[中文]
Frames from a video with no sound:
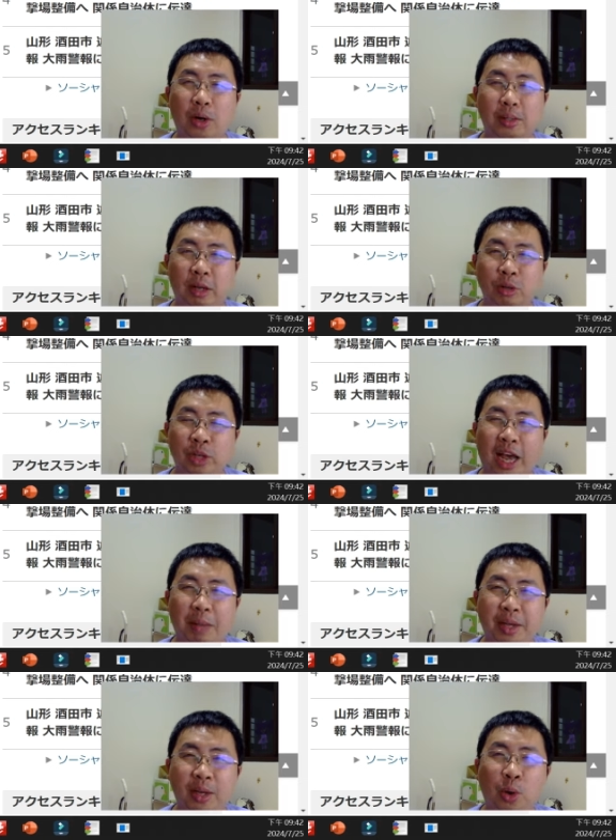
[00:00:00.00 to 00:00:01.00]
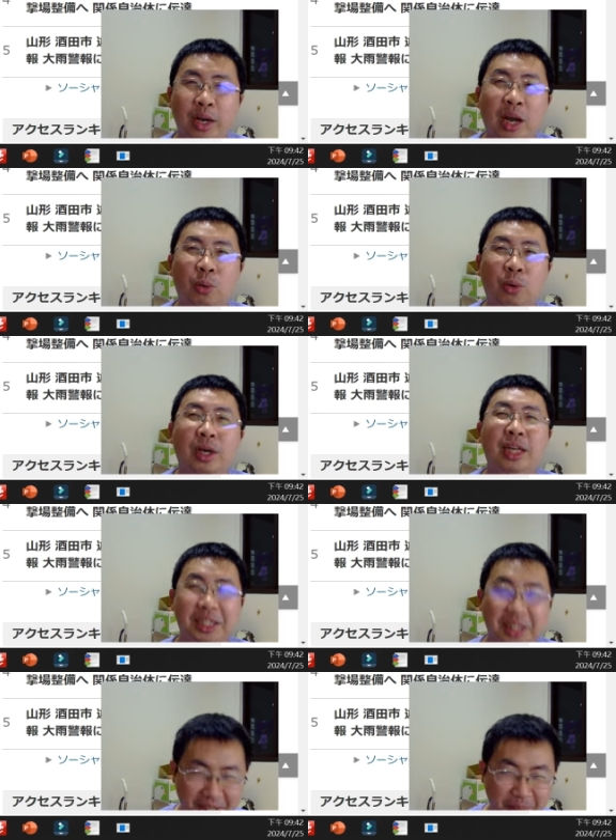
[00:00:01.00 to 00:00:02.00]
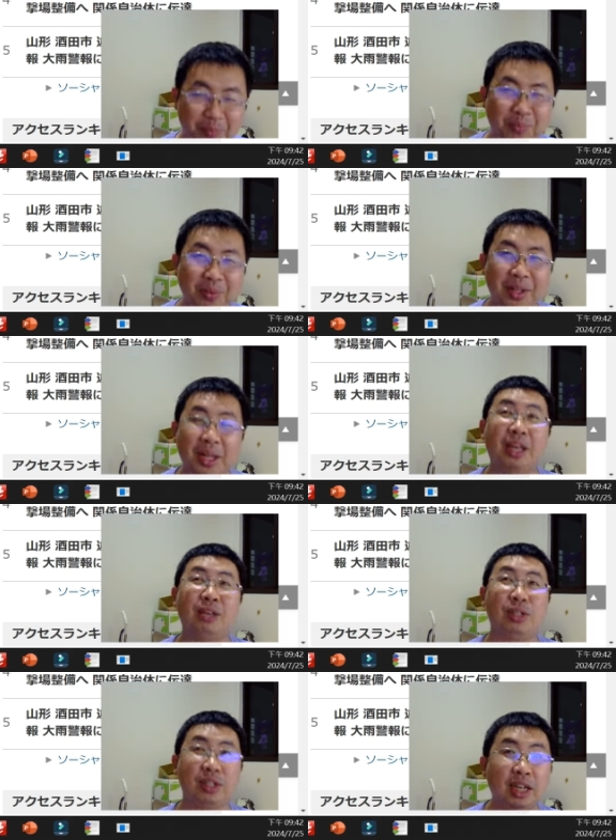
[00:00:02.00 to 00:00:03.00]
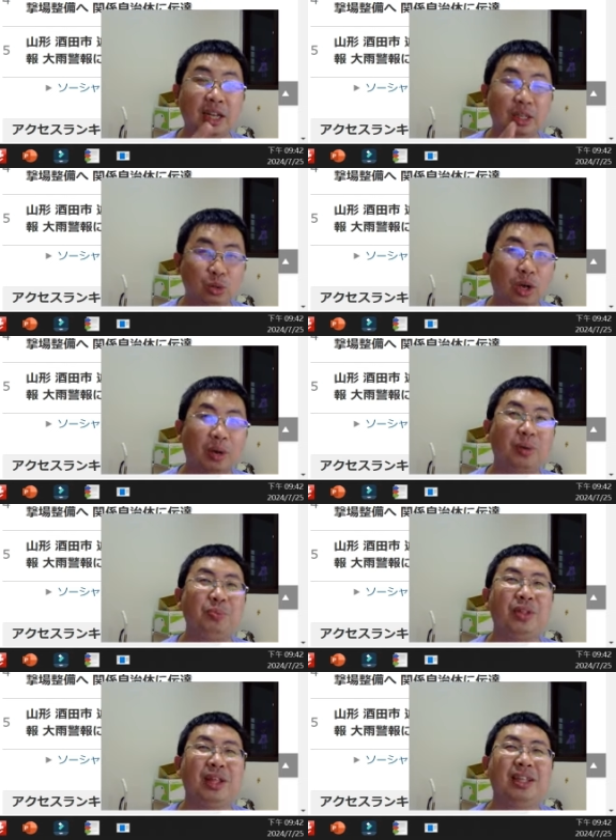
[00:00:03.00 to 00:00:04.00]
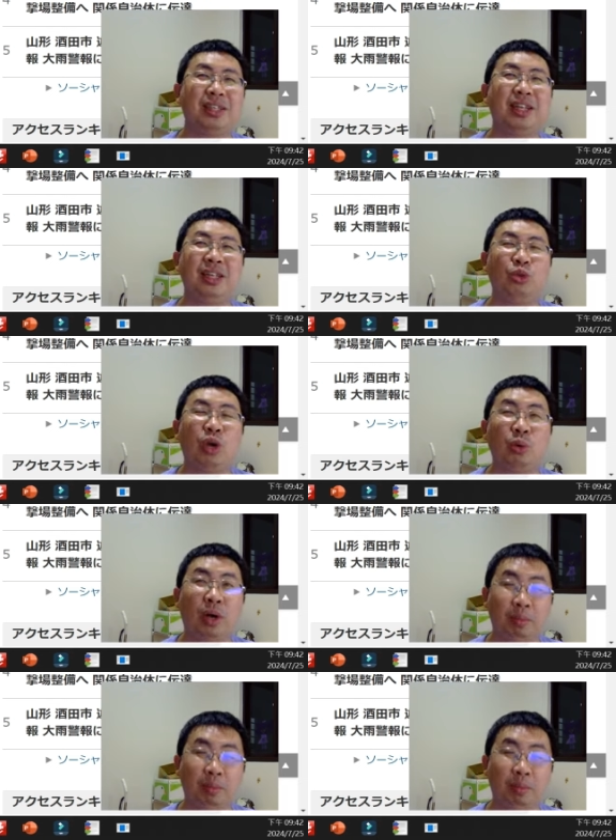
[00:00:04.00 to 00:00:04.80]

哦，招去海边观浪，我可以理解，因为真的很壮，真的很壮观，